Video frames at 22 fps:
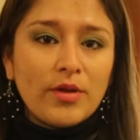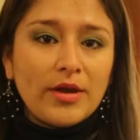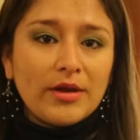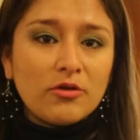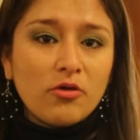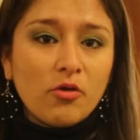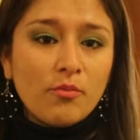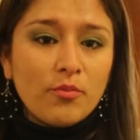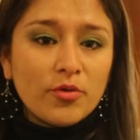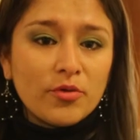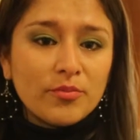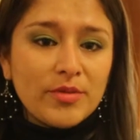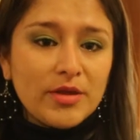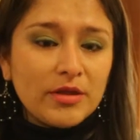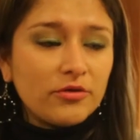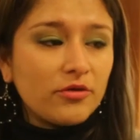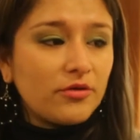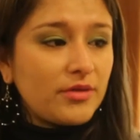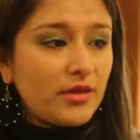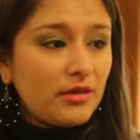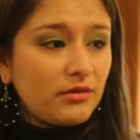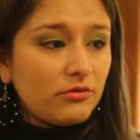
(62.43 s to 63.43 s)
el
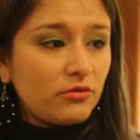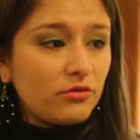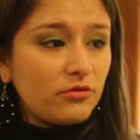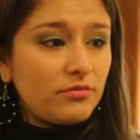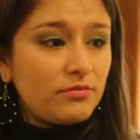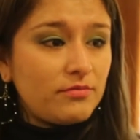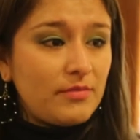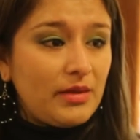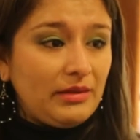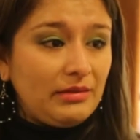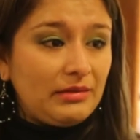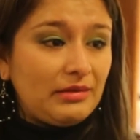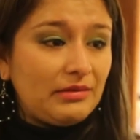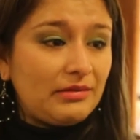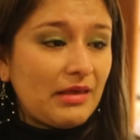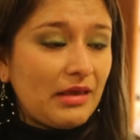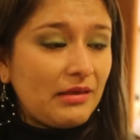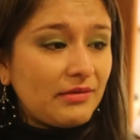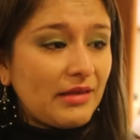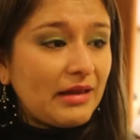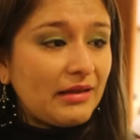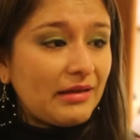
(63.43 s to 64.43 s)
compromiso de estos
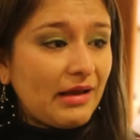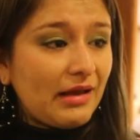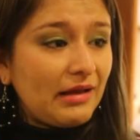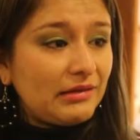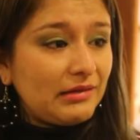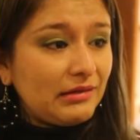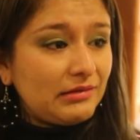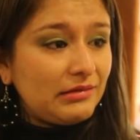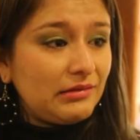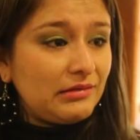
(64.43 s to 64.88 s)
26 alcaldes